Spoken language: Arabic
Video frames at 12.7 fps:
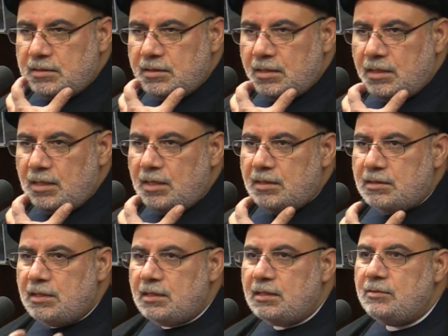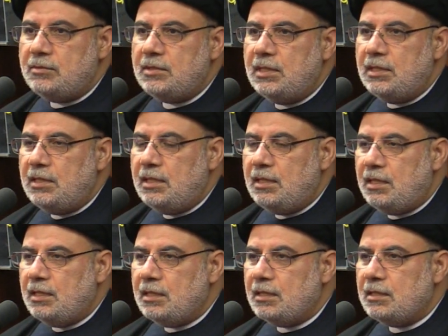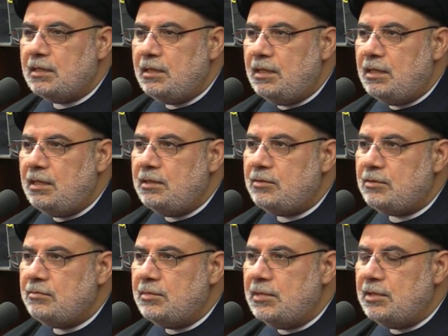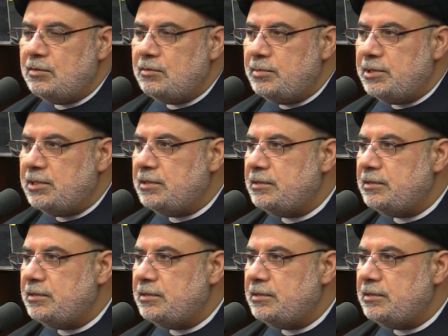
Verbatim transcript: ألا ترون إلى الحق لا يعمل به